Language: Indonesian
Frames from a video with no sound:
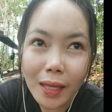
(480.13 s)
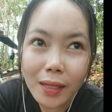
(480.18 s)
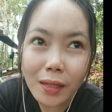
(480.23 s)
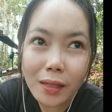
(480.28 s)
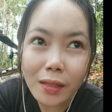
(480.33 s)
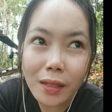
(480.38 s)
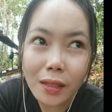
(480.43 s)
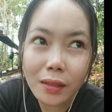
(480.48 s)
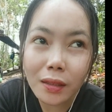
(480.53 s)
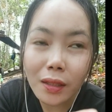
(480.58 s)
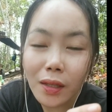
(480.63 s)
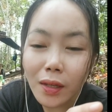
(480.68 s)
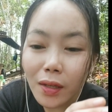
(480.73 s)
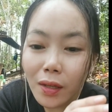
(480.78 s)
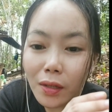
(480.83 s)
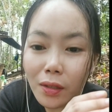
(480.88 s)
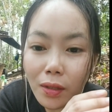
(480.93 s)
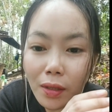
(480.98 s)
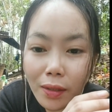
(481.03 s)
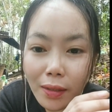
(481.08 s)
didit
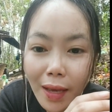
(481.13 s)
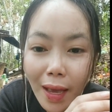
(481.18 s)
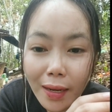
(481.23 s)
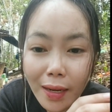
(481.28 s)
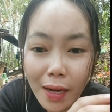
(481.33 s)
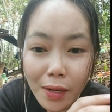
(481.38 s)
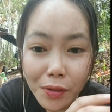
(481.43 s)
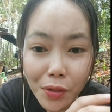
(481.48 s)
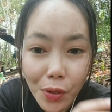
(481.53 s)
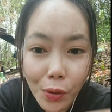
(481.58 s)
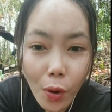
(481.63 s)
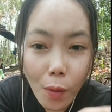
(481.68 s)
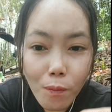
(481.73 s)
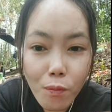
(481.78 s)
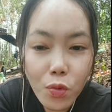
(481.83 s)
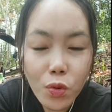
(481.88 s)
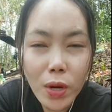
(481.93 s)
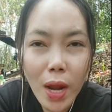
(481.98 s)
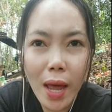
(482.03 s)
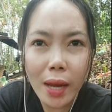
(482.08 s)
ngaran do
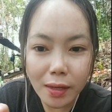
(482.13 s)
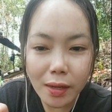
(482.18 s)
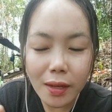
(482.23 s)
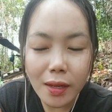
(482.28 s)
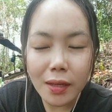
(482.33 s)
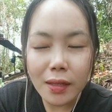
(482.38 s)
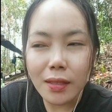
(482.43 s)
gombunan